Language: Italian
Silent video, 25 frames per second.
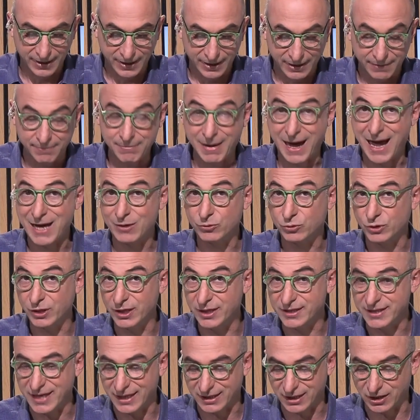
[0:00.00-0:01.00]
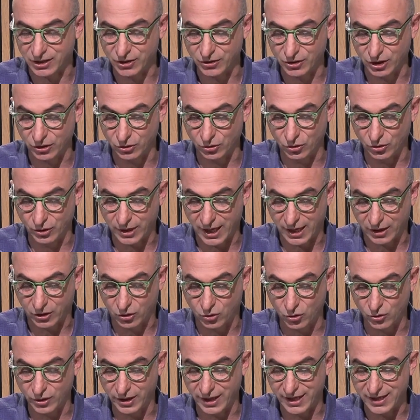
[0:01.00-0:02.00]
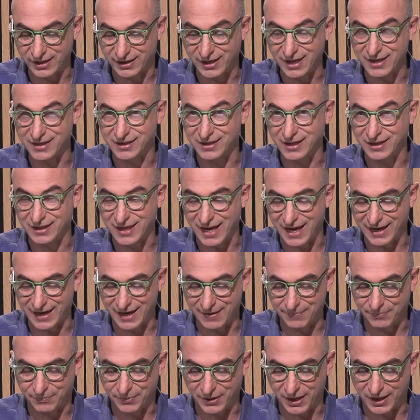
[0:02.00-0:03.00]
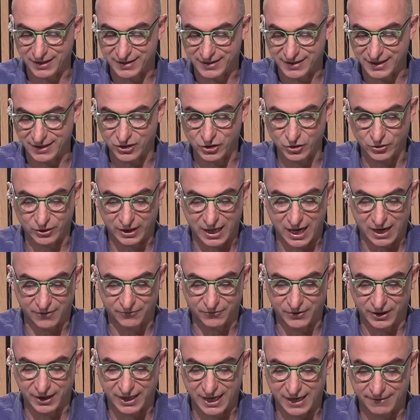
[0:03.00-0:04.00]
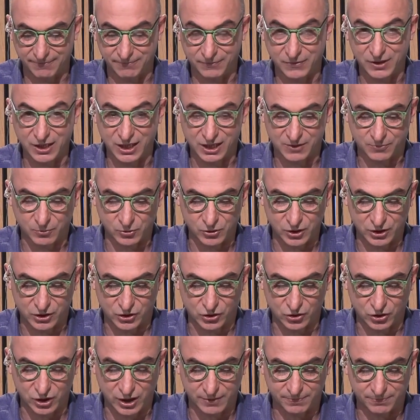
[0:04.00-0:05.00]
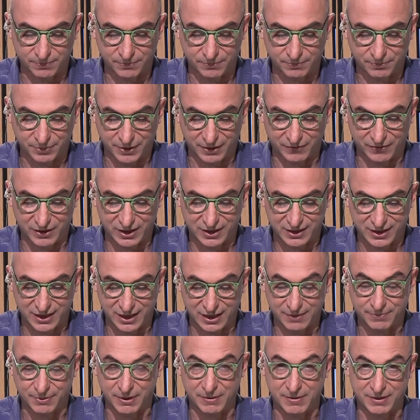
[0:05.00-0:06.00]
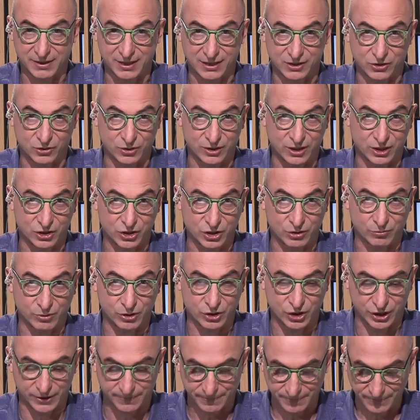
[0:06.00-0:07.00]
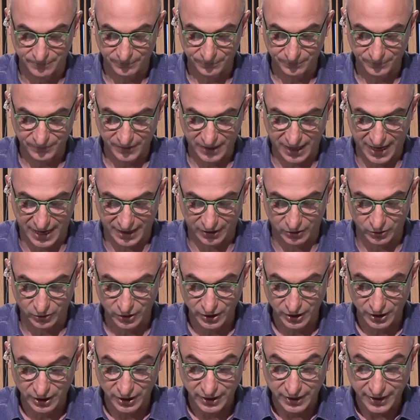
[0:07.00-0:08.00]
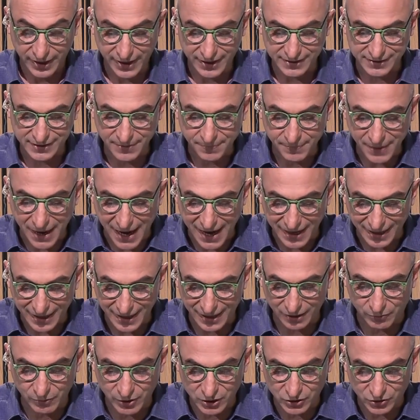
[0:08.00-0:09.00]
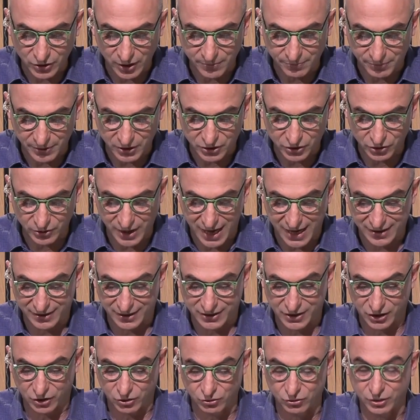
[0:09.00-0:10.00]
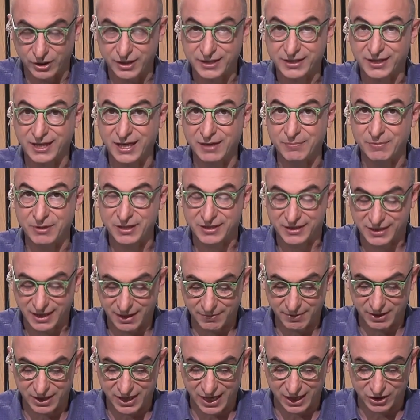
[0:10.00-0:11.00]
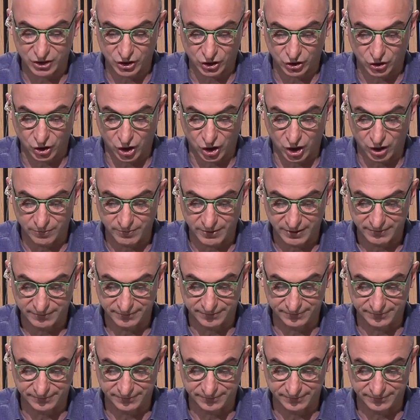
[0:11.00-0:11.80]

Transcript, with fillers: mai utilizzate sino ad ora con le intensità e l'ampiezza geografica di esposizione previste dall'implementazione del 5G. Ecco. E si parla, e questo è impressionante, secondo le stime di Agicom,